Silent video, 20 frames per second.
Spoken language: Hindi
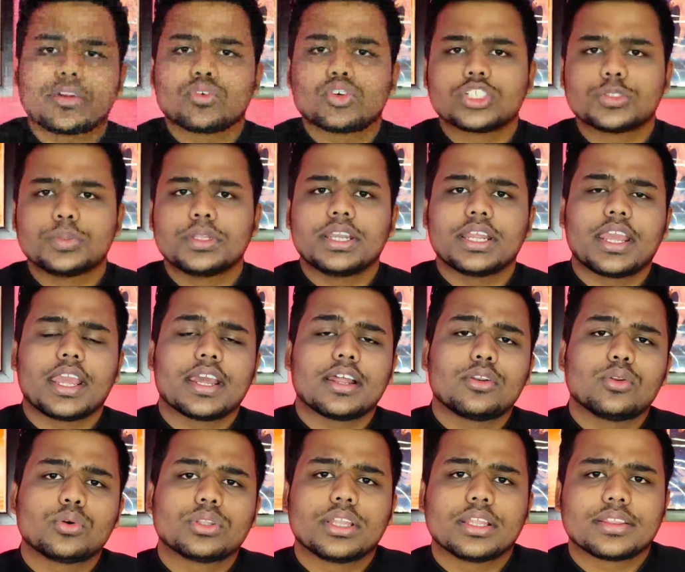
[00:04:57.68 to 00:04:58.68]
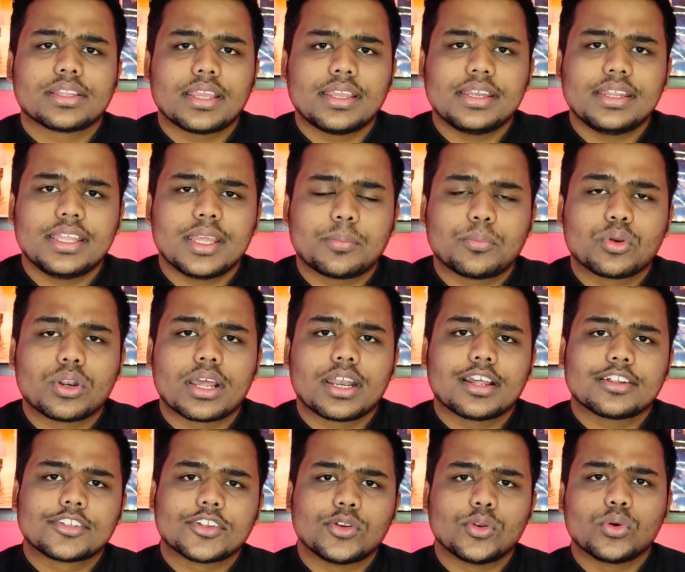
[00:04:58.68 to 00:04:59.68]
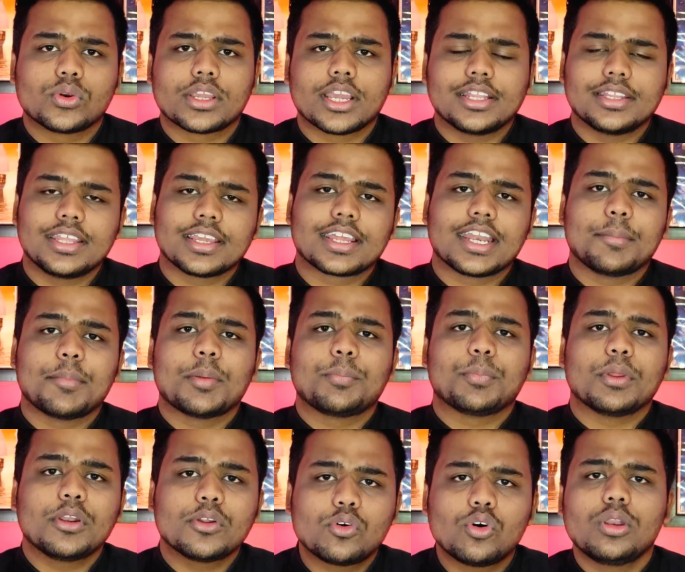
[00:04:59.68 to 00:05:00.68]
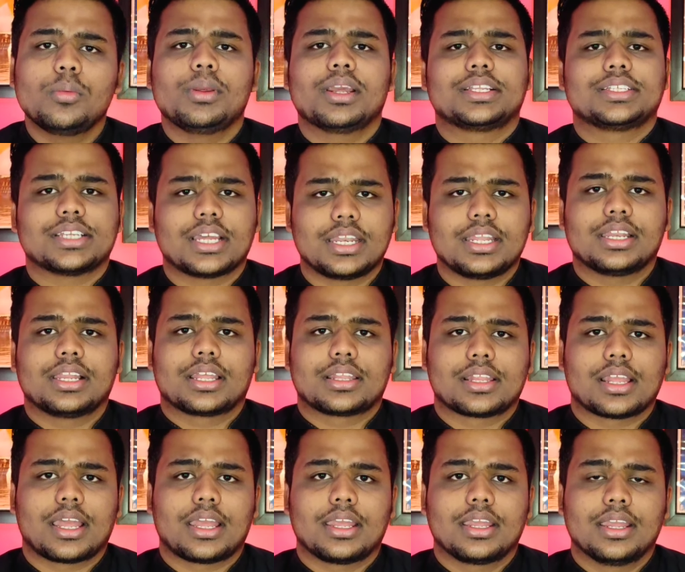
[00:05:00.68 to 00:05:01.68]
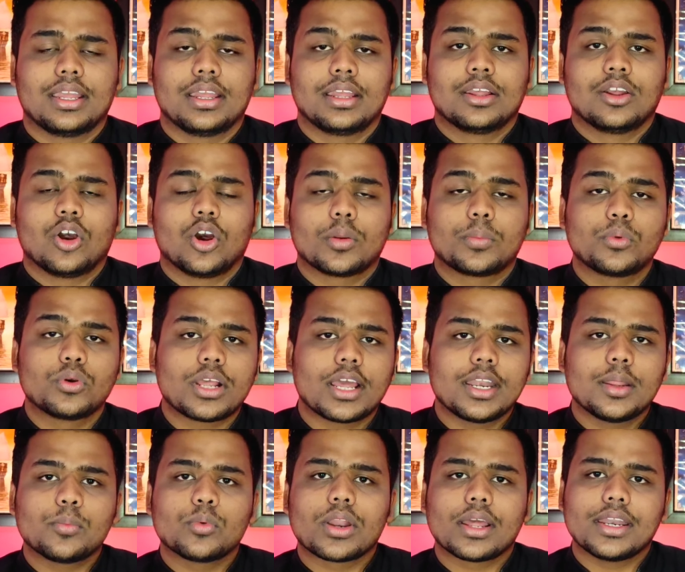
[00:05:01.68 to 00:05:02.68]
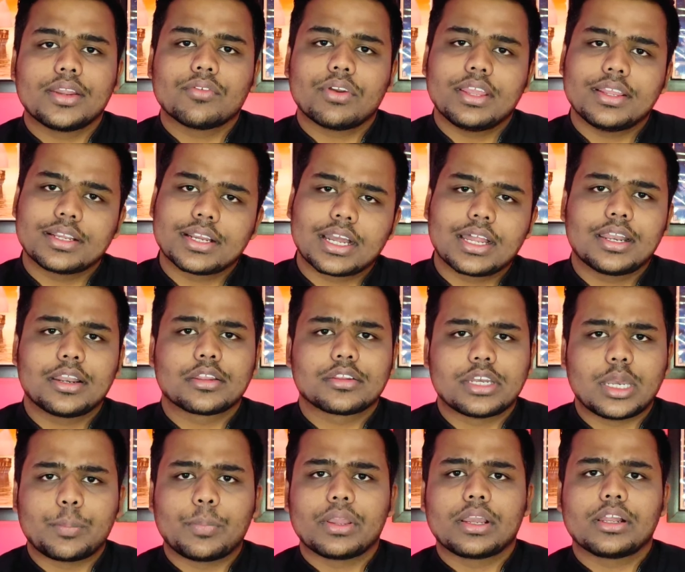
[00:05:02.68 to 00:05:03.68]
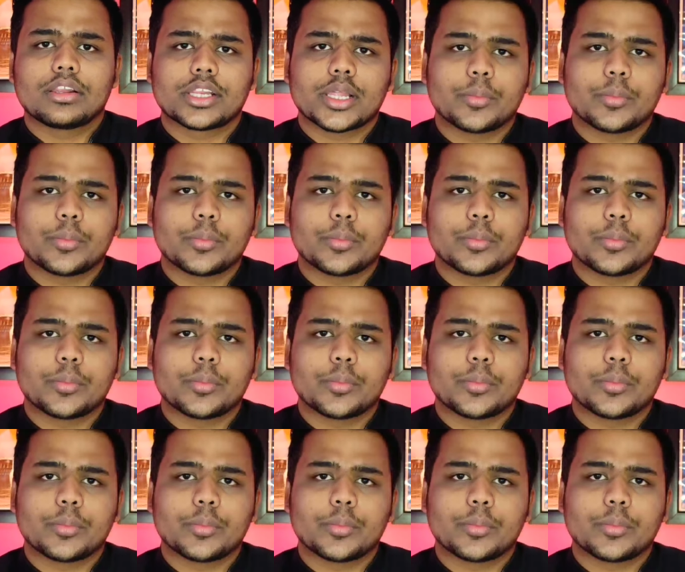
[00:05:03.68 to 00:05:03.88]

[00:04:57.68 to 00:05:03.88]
हैं कुछ भी नया लुक देता ही नहीं है पुराना सा तो लुक है देखने में बिल्कुल भी अच्छा नहीं लगता है और पुराने पुराने वही कलर्स टिपिकल